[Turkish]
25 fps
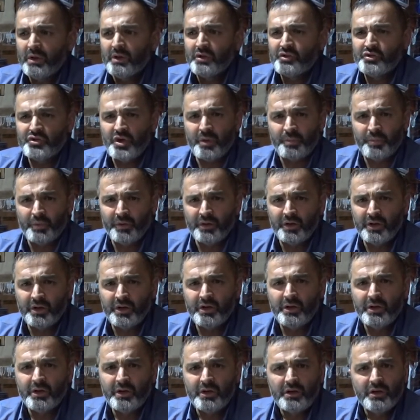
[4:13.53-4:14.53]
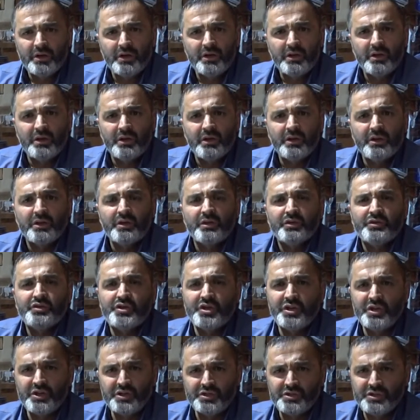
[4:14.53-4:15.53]
Şapını,
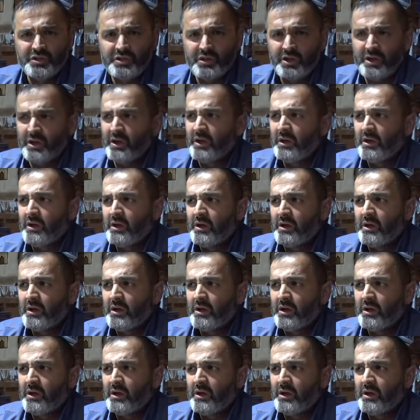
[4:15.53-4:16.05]
çinisini,